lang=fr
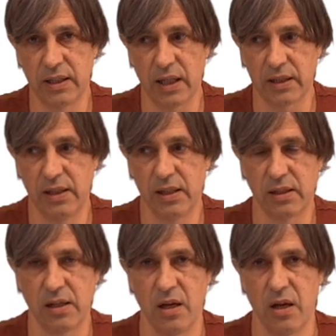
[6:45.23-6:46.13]

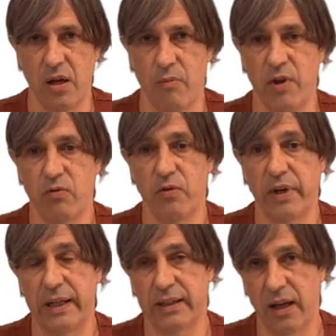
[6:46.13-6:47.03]
exercices, mais vous
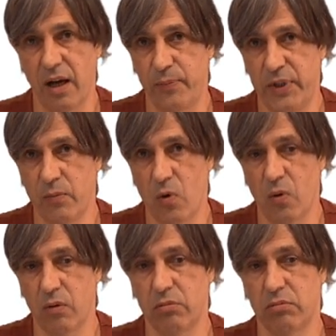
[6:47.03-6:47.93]
verrez très
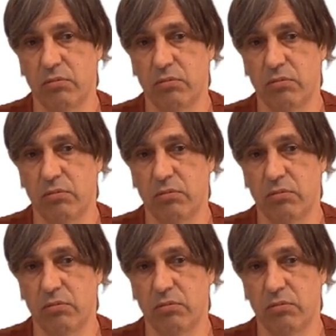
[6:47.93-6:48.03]
rapidement